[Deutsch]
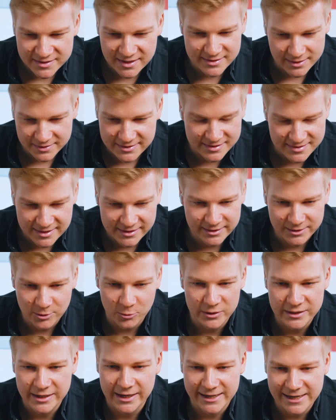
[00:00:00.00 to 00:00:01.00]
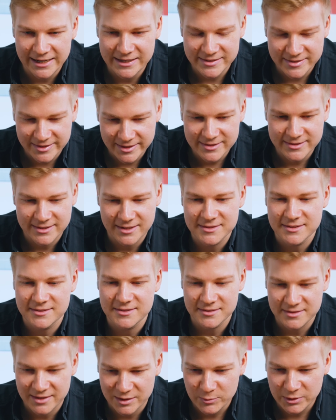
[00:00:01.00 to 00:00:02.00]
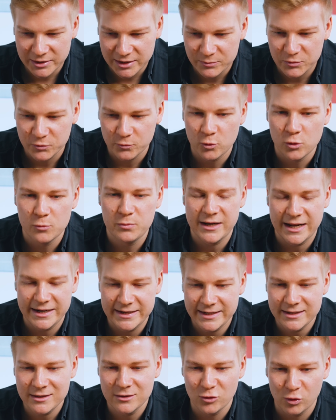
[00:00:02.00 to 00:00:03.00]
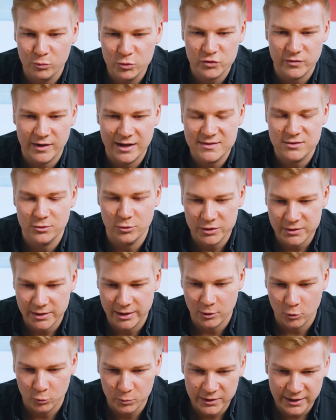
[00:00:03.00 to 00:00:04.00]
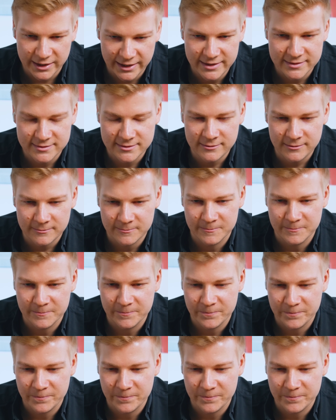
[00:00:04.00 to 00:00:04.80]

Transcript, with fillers: es das tatsächlich auch in der Realität, dass es Systeme gibt, wo Planeten um schwarze Löcher herumkreisen?